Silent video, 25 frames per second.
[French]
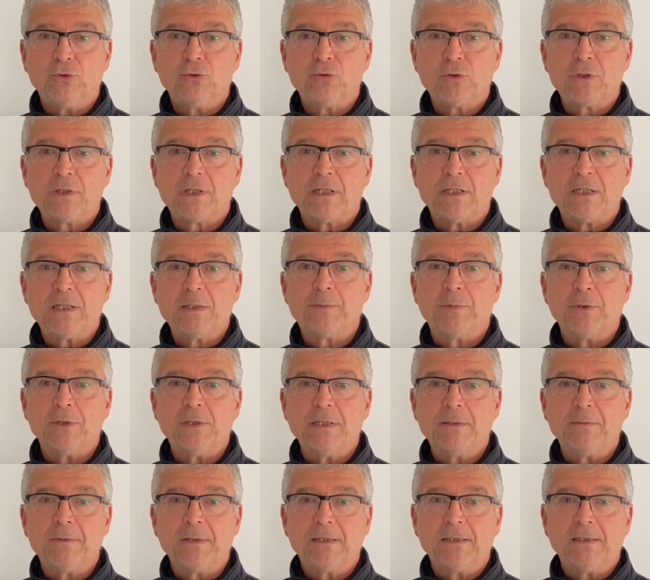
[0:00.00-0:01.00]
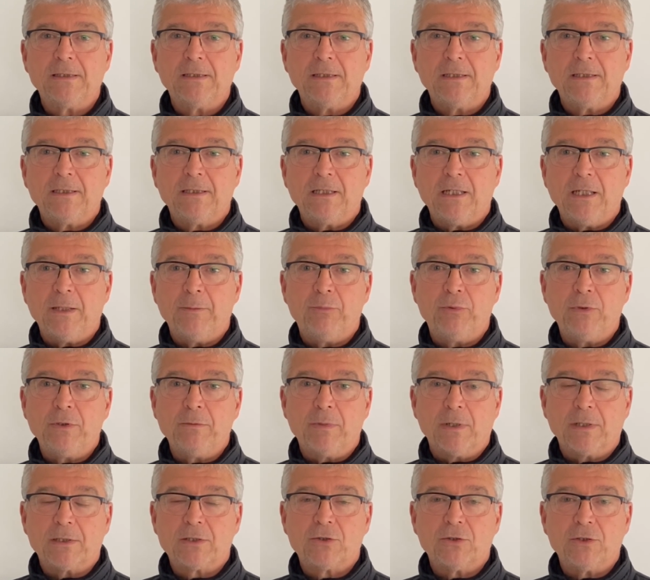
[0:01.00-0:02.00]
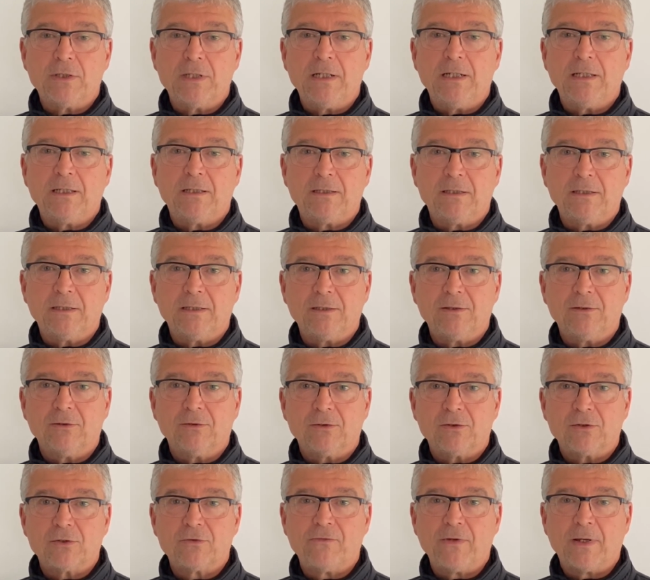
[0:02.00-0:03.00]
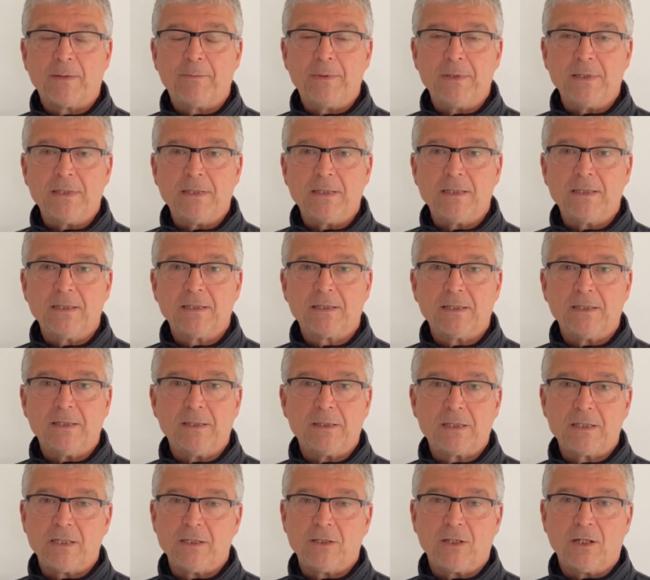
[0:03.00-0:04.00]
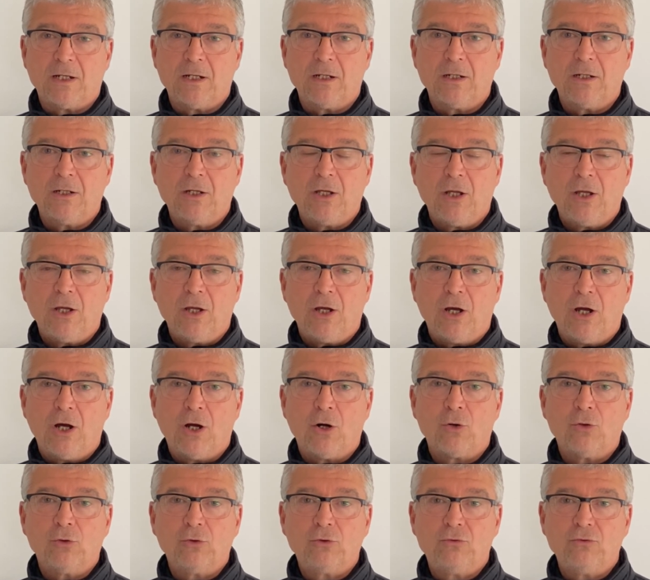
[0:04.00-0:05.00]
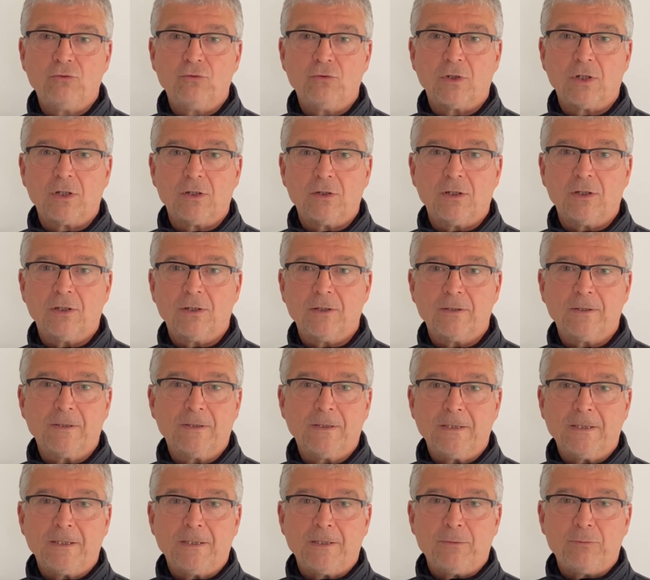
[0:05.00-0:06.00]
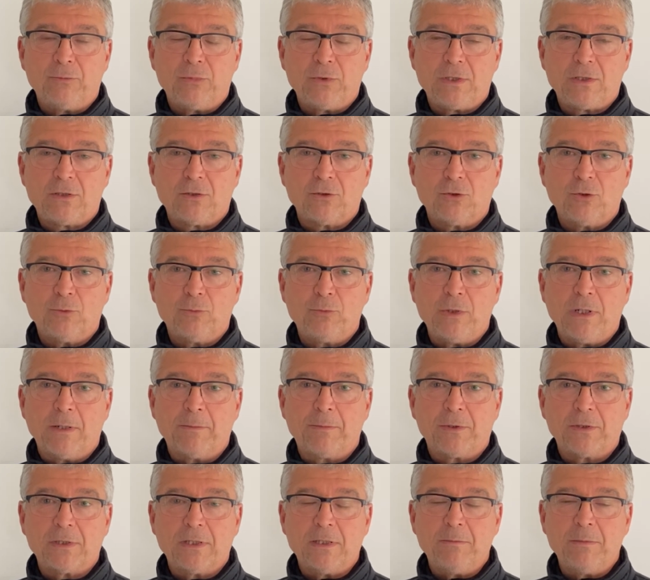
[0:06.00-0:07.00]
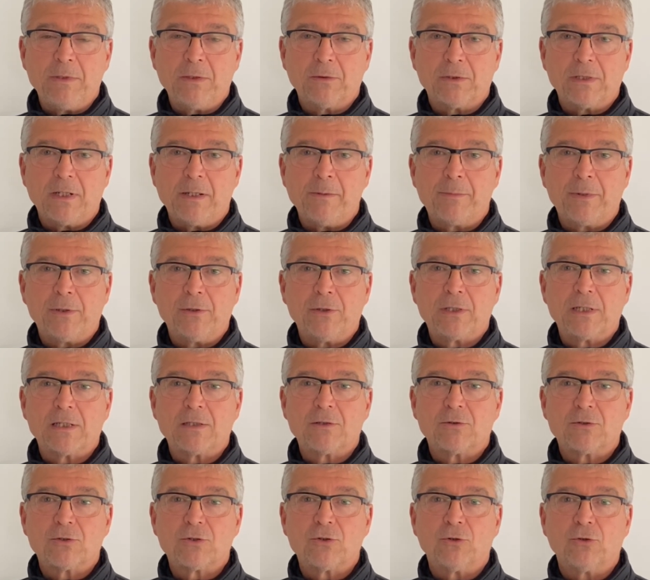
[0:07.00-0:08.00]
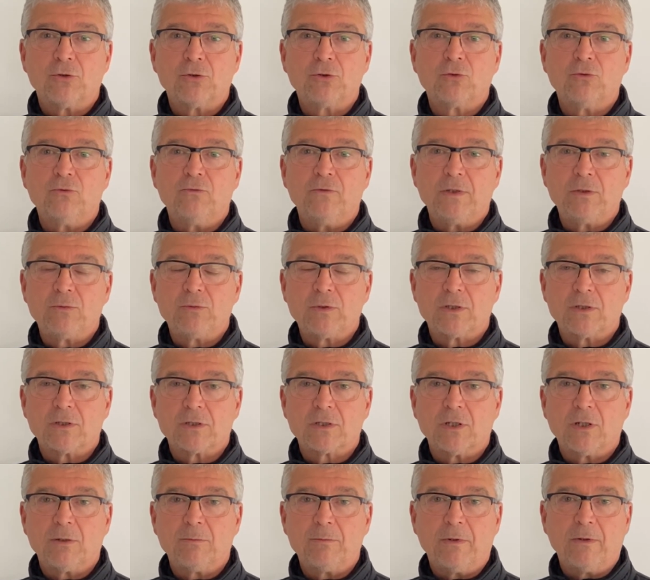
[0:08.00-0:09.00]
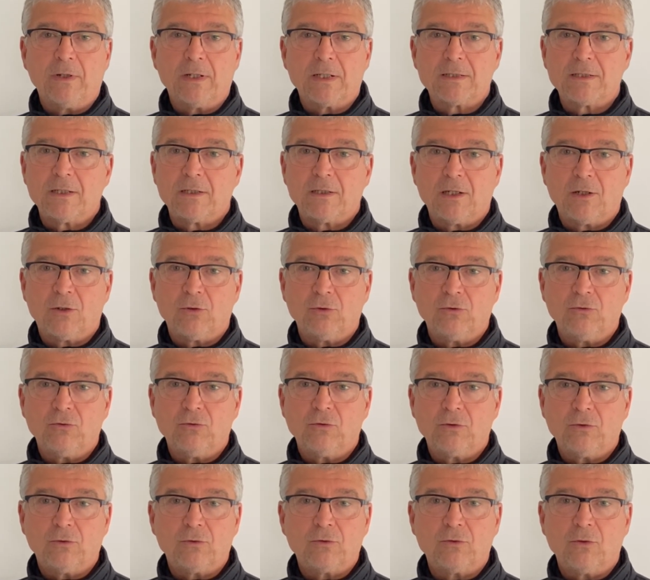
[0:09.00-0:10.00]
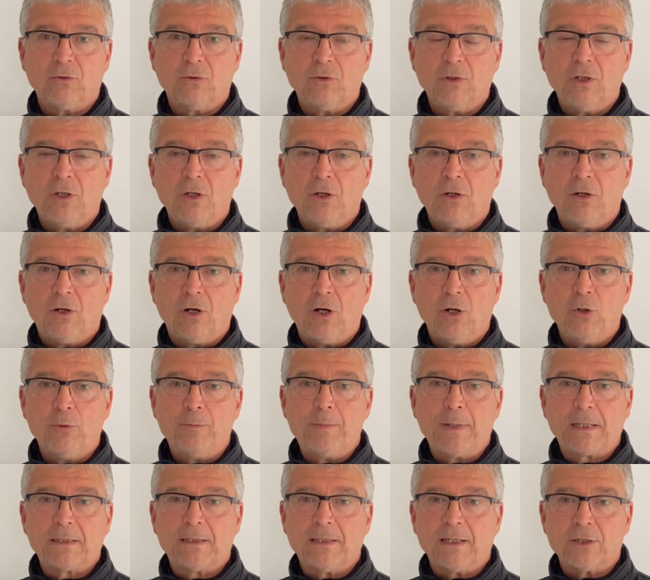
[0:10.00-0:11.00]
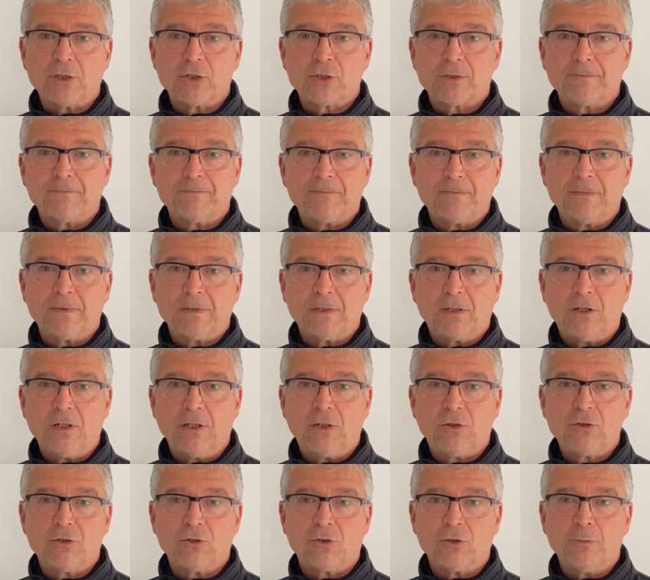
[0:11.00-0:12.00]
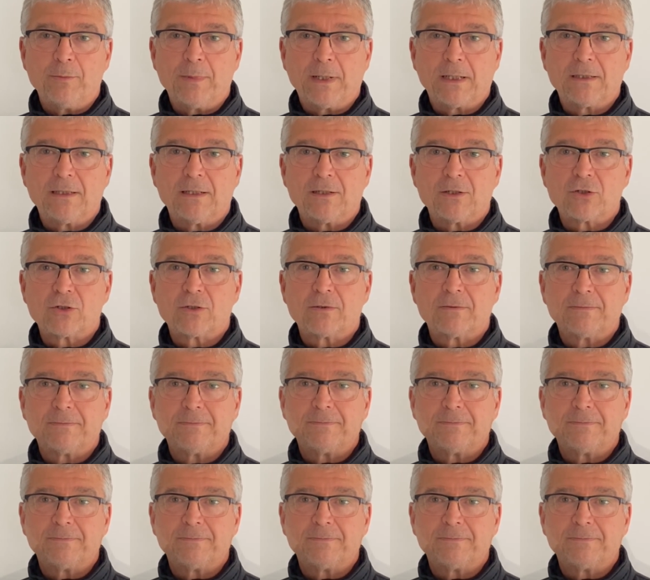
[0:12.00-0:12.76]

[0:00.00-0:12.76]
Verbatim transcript: tout ce qui est disponible, et puis bah, de se délecter, de se faire plaisir. Et c'est un, retour, euh, puisque depuis la pandémie, on n'avait pas l'occasion de se retrouver tous ensemble. Voilà, c'est un retour, donc on, le partage, on encore le partage.